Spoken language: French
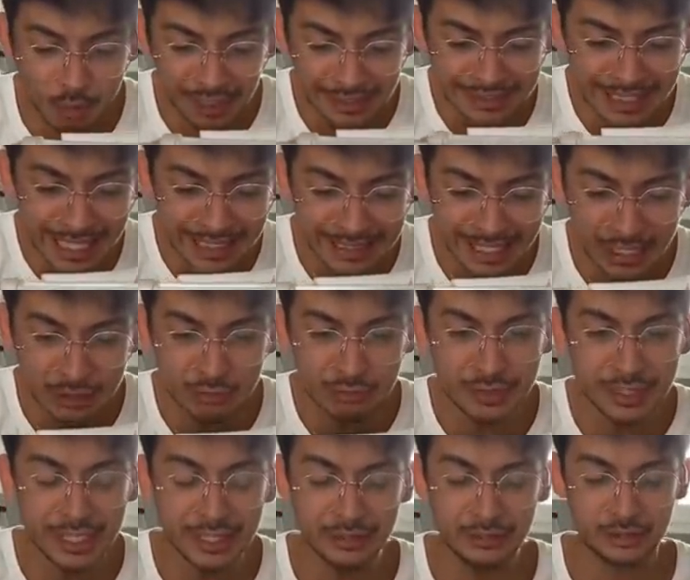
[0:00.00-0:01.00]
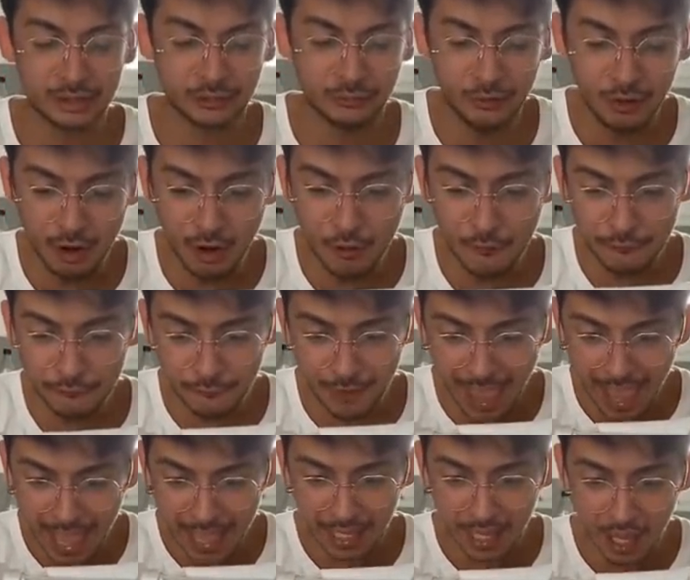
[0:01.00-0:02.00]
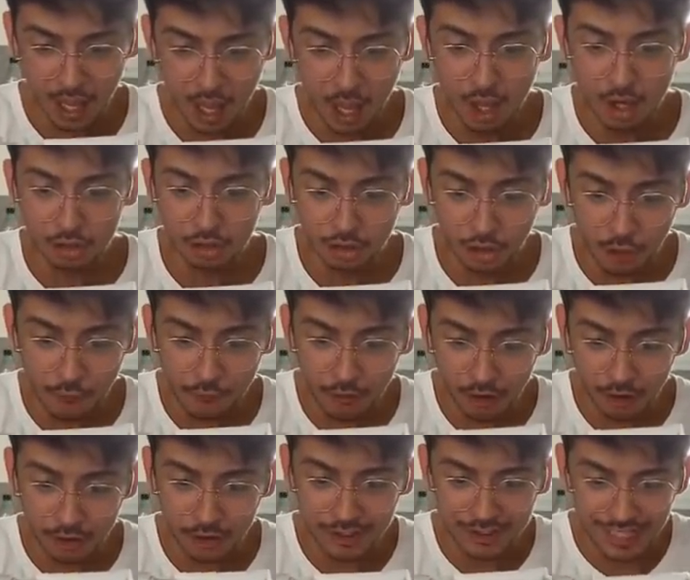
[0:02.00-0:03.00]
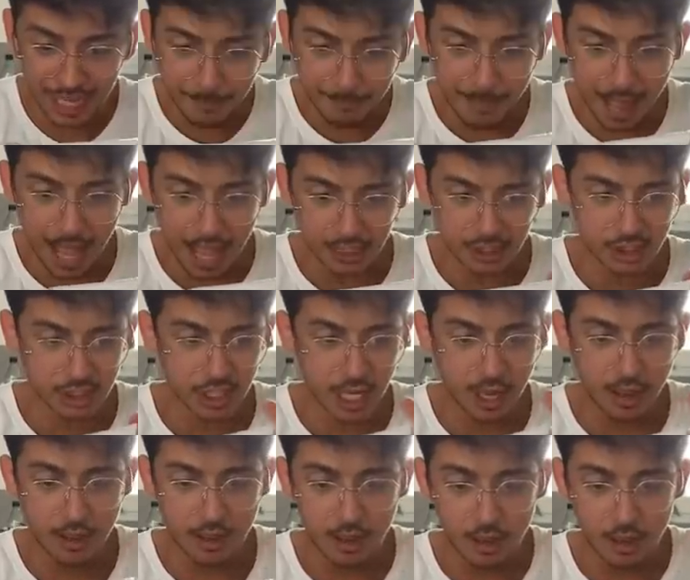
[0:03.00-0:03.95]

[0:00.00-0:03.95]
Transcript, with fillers: dégouline, je veux le faire, je veux que ça marche.